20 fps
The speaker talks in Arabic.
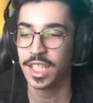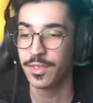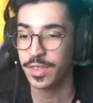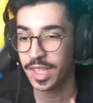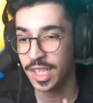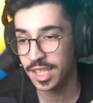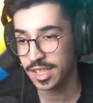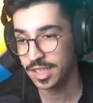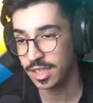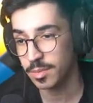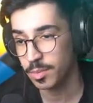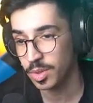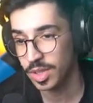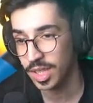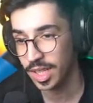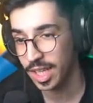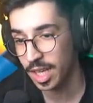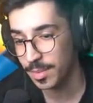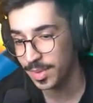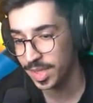في ناس يحبون
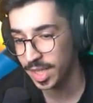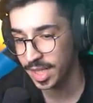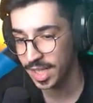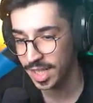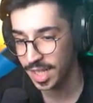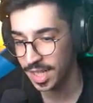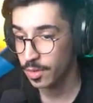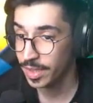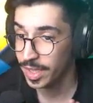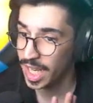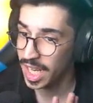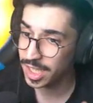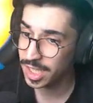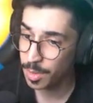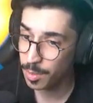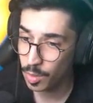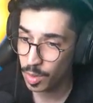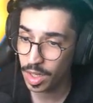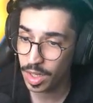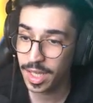الاقيام سريعه في ناس
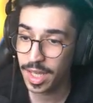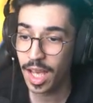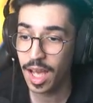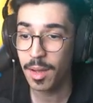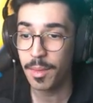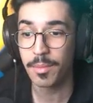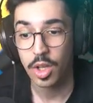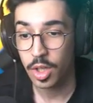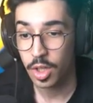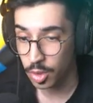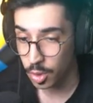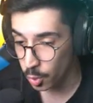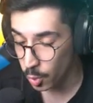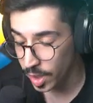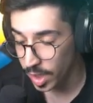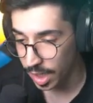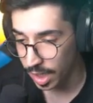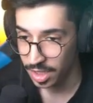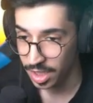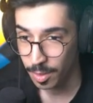يحبون الاقيام
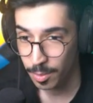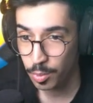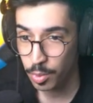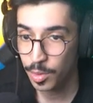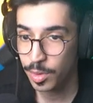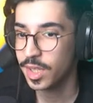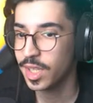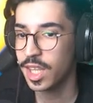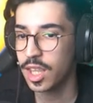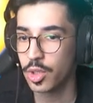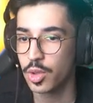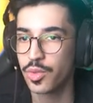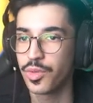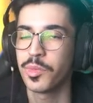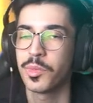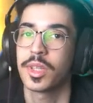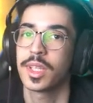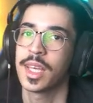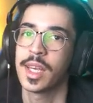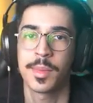الطويله يحبون كذا
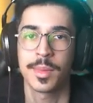يشوفون جيم